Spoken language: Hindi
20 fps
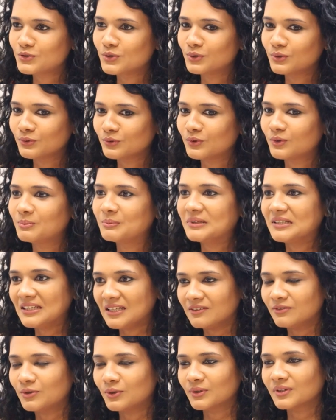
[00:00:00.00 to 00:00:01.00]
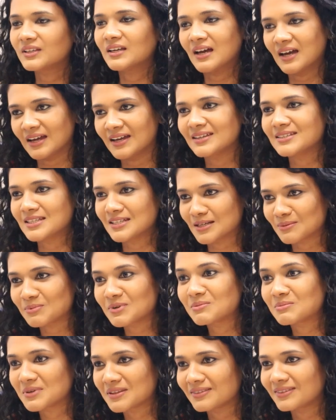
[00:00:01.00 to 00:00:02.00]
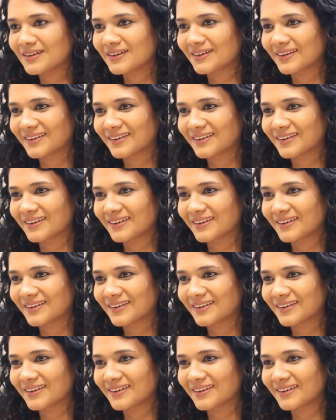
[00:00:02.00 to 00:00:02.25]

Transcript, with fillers: जो उनको बिलीव हो कि हाँ ऐसे कपड़े बनते